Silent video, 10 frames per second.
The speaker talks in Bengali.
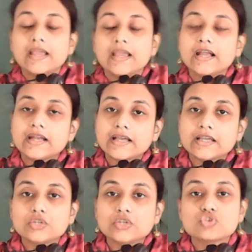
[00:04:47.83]
এটাকে
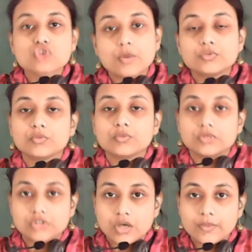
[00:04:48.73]
কিন্তু শব্দ বলতে
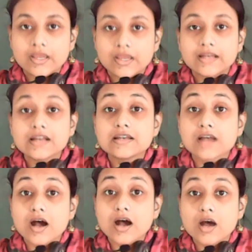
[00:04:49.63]
হবে এটা
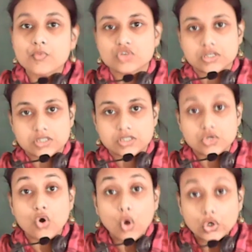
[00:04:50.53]
না বোঝাচ্ছে
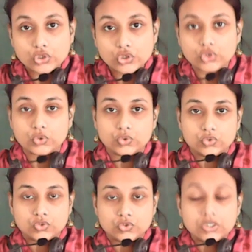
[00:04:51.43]
নঙ্গর্থক
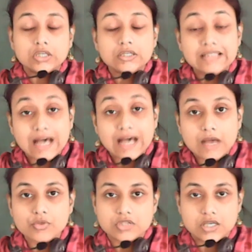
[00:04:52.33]
না
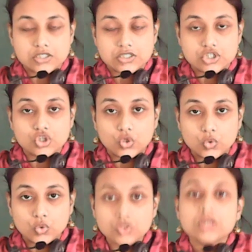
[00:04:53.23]
বোঝাচ্ছে যখন
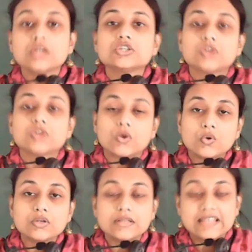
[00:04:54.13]
তখন
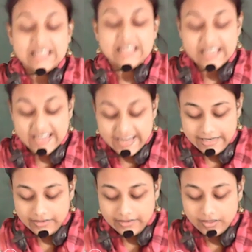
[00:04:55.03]
নে
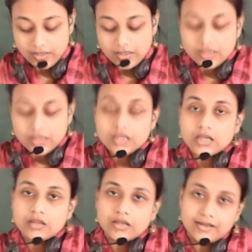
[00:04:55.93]

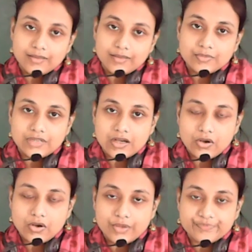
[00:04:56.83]
এটা দেয়া
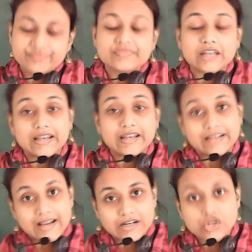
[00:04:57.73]
হয় তাহলে এটা
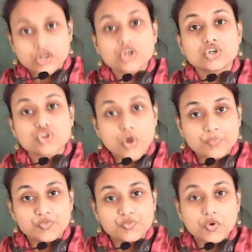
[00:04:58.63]
একটা
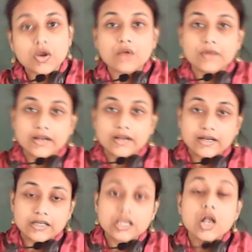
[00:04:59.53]
শব্দ কারণ এটার
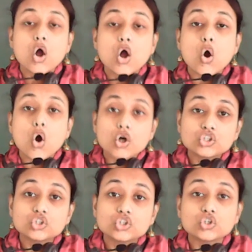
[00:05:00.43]
একটি
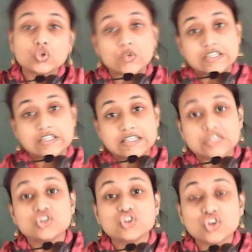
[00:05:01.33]
অর্থ রয়েছে
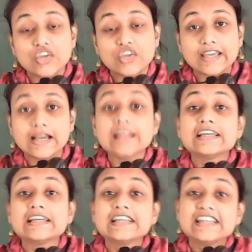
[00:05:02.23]
দন্তনে একার
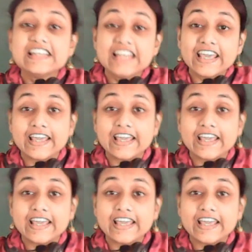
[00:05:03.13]
নে